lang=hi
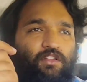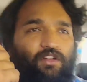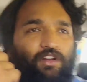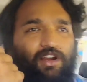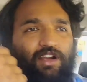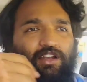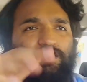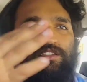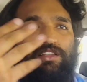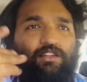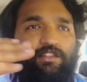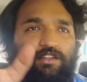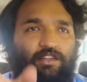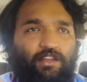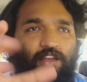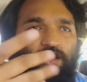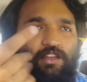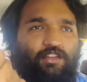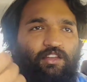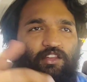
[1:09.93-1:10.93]
गाड़ी
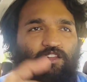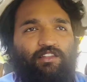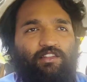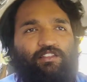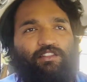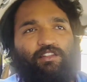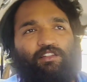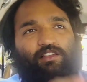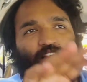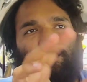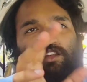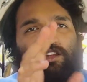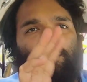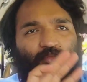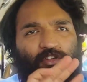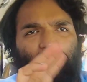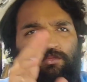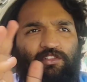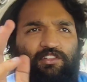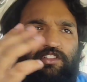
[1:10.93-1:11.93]
चलती रहे एसी चलता रहा
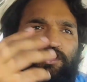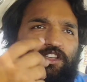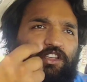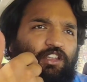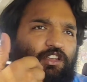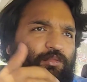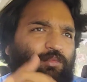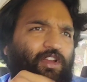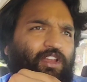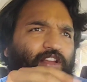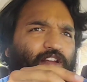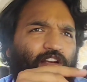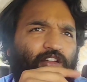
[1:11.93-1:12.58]
अपने बस की नहीं है भाई